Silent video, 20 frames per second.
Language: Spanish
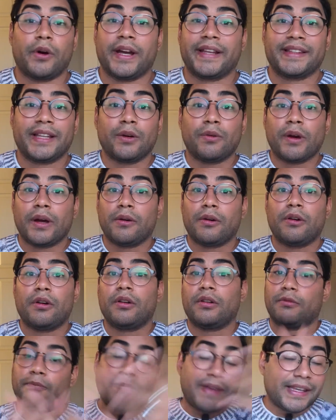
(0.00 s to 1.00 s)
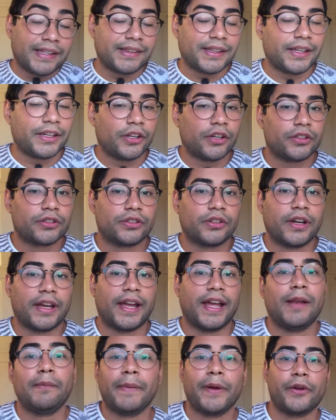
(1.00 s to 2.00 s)
Este huevo misterioso
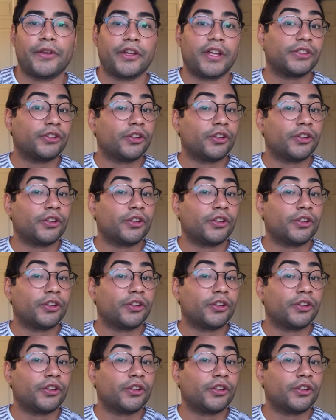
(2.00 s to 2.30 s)
es el meollo de